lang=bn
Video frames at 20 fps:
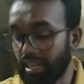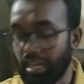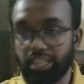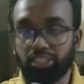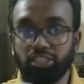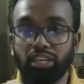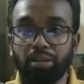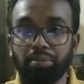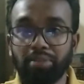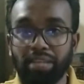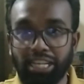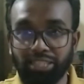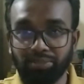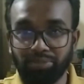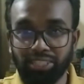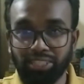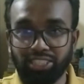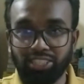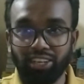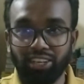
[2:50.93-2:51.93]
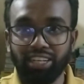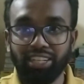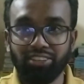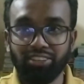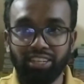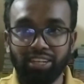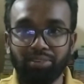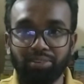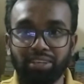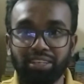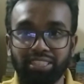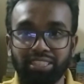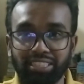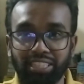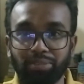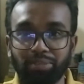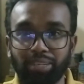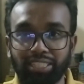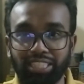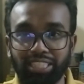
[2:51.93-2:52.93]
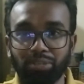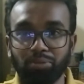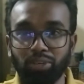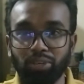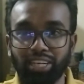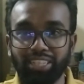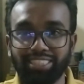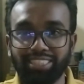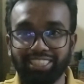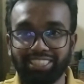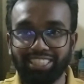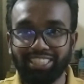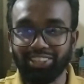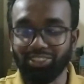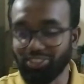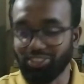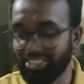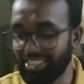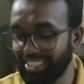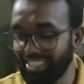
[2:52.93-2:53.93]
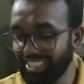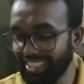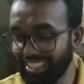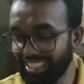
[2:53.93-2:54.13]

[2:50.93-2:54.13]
আসলে আমি রাজবাড়ি সল এদিন আমার নিজের ভাষায় বলার চেষ্টা করছি